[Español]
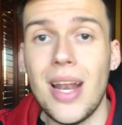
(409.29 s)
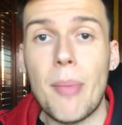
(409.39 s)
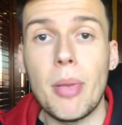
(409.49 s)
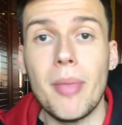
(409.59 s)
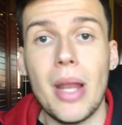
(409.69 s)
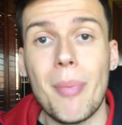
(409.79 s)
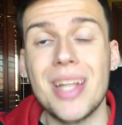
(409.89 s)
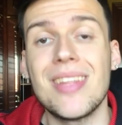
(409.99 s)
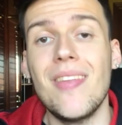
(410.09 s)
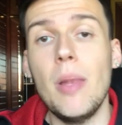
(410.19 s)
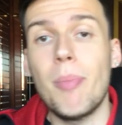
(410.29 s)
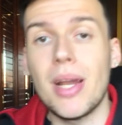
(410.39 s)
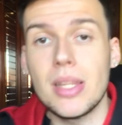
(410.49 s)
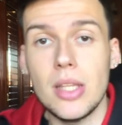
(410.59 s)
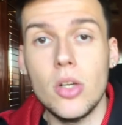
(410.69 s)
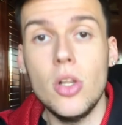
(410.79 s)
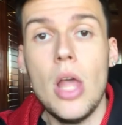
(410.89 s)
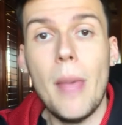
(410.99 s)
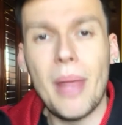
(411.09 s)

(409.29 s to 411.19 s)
en la primera parte del partido,